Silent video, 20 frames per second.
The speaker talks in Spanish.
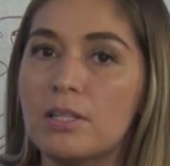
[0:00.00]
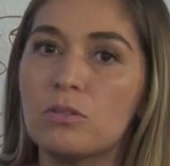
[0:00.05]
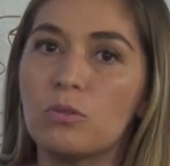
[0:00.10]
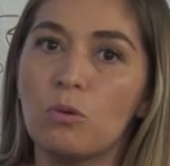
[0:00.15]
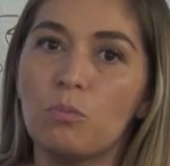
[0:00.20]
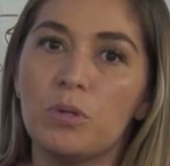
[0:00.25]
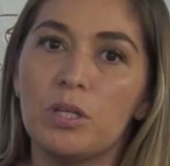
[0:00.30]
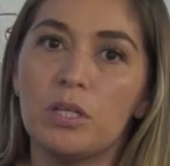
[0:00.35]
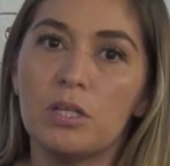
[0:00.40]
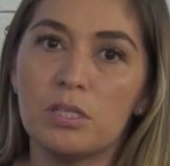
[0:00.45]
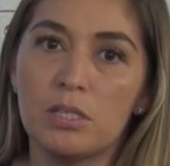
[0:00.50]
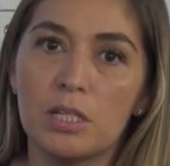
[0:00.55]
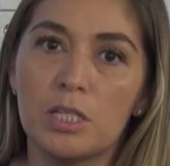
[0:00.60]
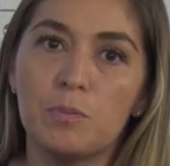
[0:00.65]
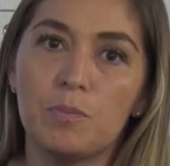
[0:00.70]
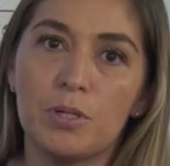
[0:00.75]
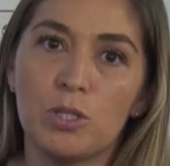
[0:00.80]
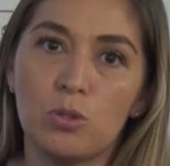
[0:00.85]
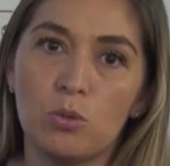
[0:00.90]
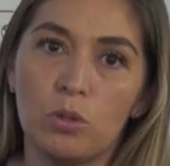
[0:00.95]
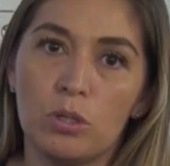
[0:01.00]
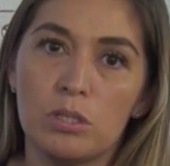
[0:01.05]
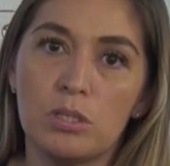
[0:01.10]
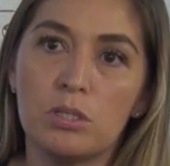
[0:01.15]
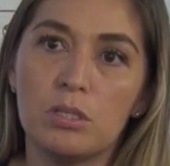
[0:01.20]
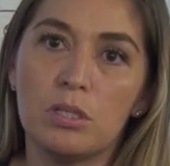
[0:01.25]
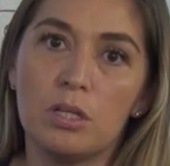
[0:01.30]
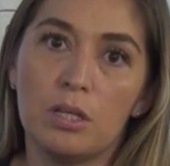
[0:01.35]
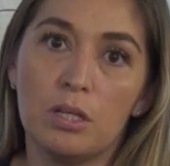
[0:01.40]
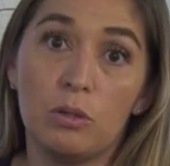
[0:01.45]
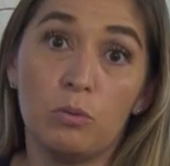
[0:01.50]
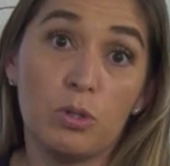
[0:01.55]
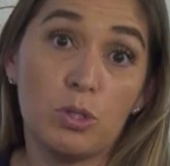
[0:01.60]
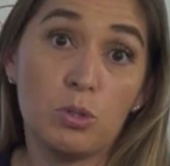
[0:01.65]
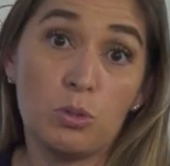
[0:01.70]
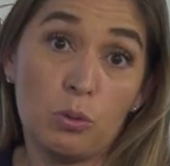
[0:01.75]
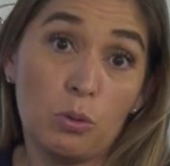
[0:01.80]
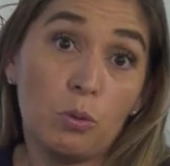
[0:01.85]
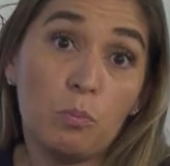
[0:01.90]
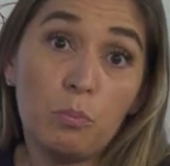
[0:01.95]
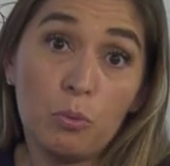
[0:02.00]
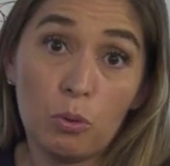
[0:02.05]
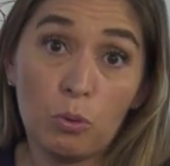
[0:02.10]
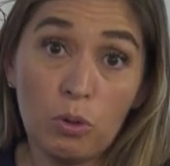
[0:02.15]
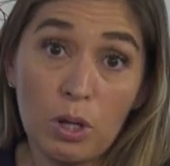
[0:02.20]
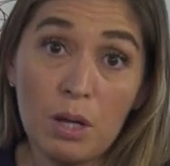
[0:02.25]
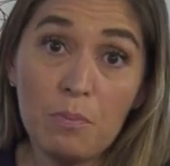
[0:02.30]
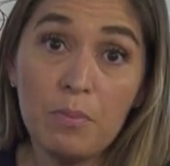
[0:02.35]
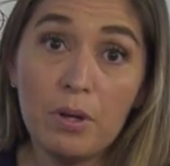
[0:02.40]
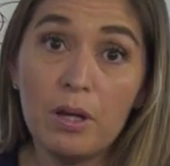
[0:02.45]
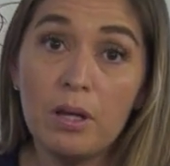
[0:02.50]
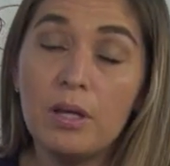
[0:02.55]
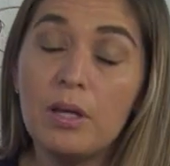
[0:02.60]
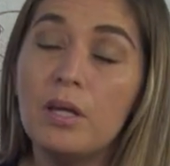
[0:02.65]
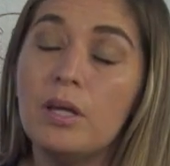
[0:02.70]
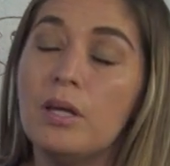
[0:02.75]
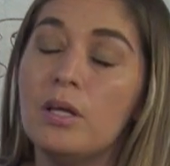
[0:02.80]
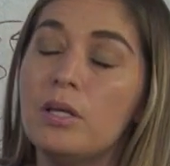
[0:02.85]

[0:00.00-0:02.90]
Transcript: las comidas a las personas de nuestro programa.